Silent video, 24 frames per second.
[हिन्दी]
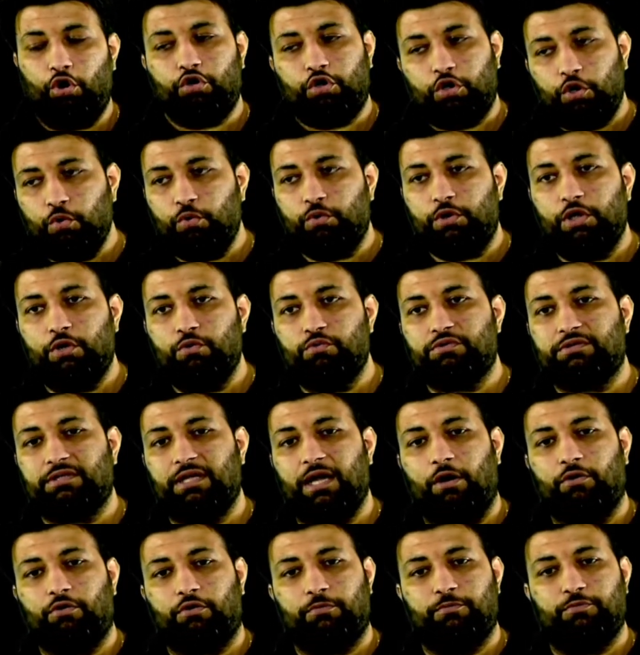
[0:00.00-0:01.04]
और क्योंकि
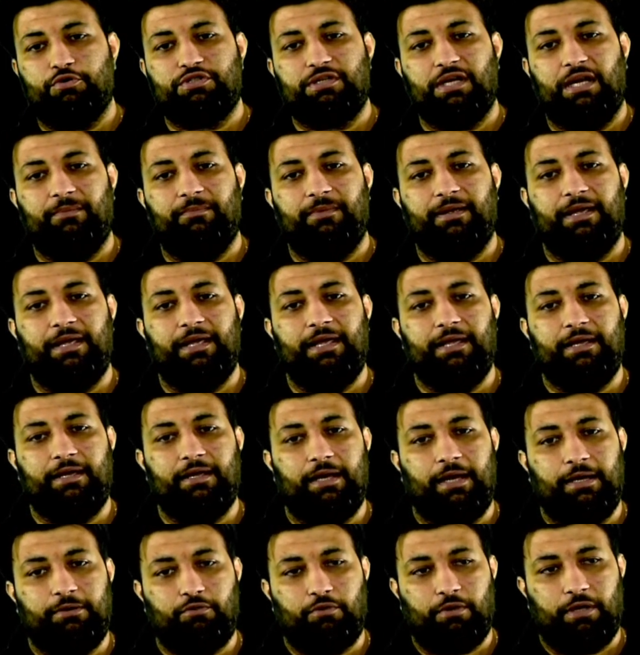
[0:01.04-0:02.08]
उसके आउटर मोशल में एक
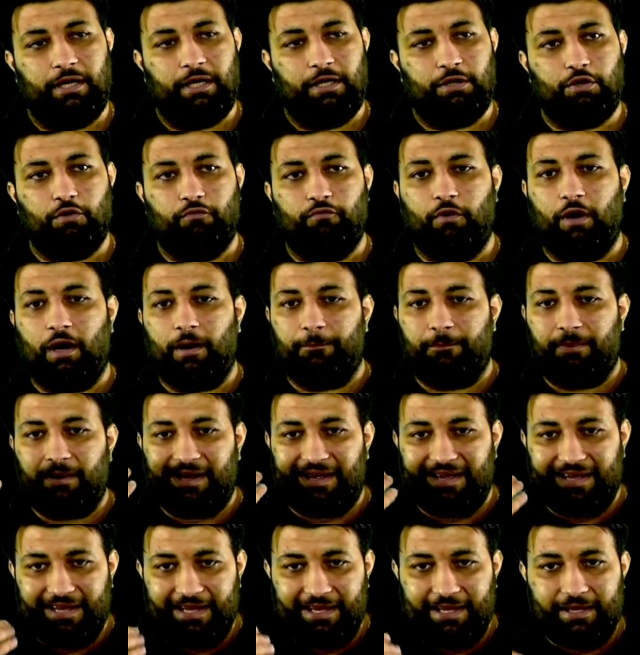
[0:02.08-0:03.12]
इलेक्ट्रॉन है तो वो
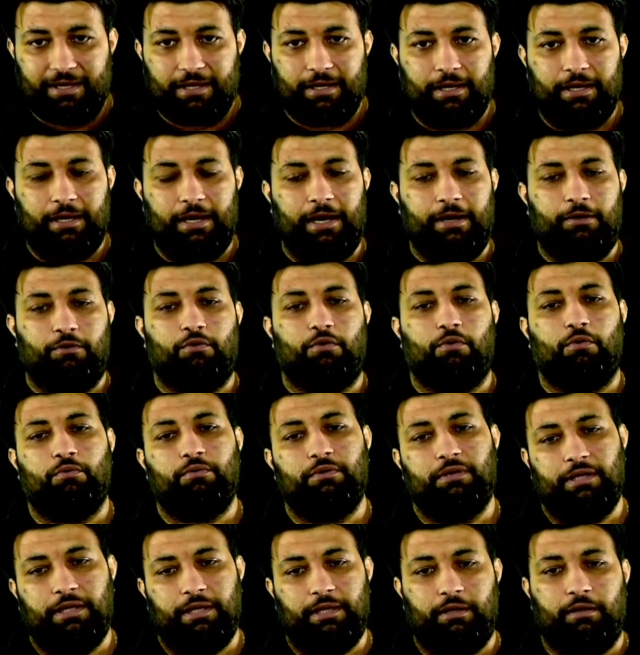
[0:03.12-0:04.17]
अपना एक
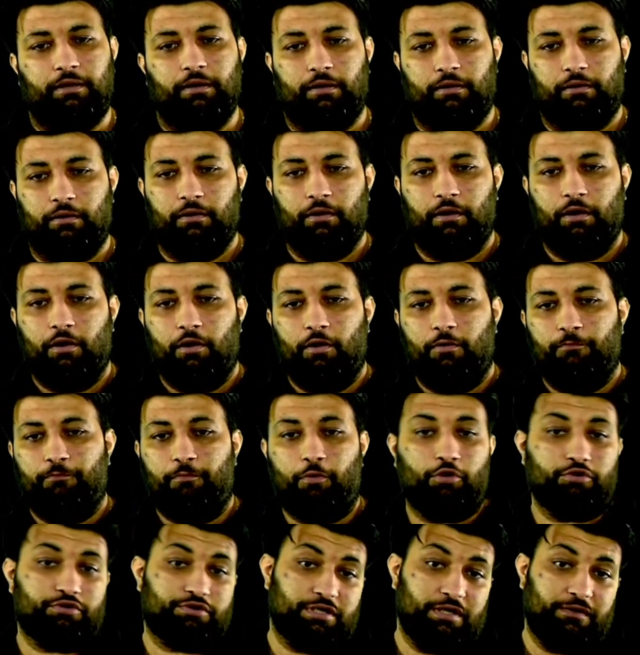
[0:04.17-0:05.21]
इलेक्ट्रॉन देकर
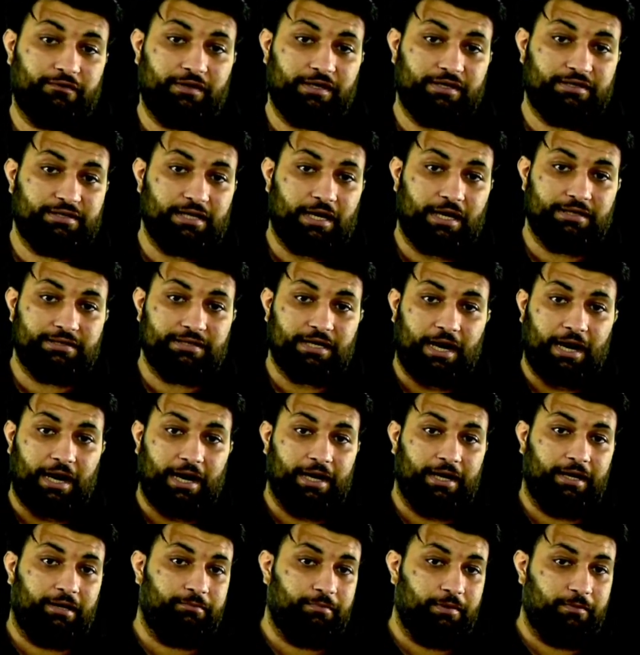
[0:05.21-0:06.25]
पॉजिटिवली चार्ज
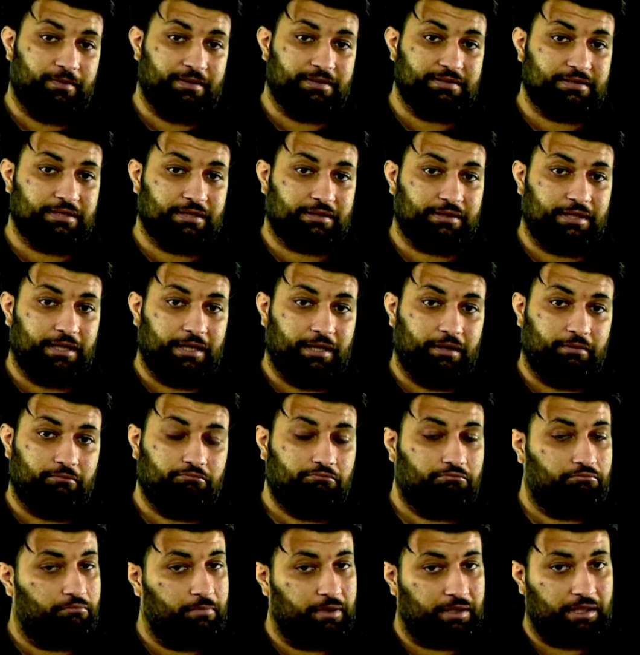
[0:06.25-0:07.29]
आयन भी बन सकता है
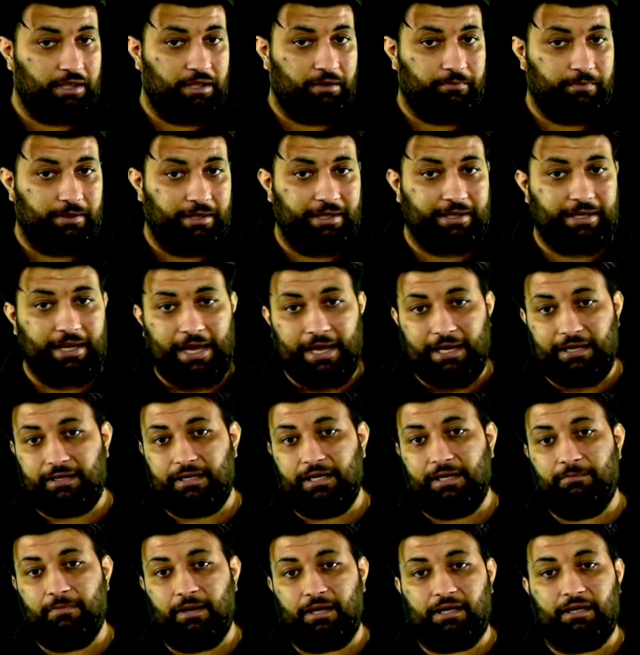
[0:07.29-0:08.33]
मतलब एक
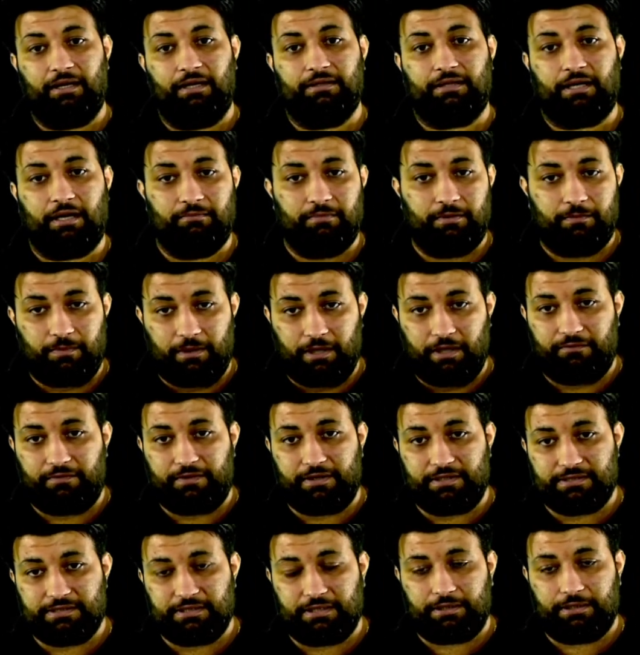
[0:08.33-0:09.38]
एल्कली मेटल की तरह भी बिहेव
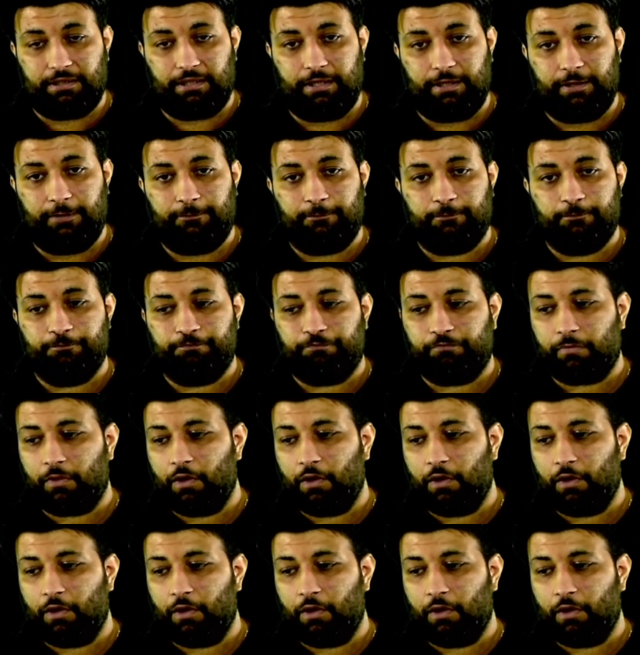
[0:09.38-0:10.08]
कर सकता है